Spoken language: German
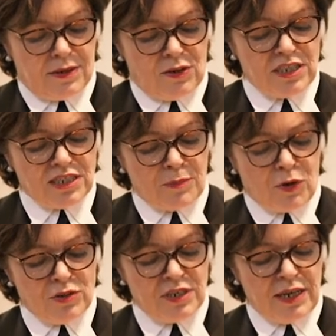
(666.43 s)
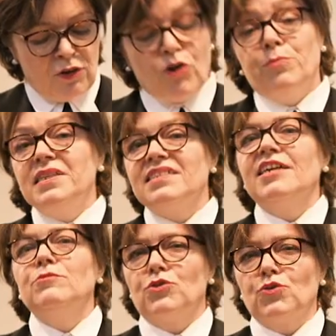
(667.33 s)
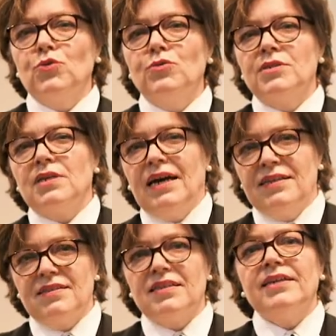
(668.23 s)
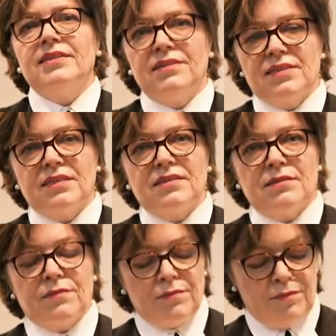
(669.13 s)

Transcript: Und deshalb konnte er noch mit seinem Tod ein Zeichen setzen.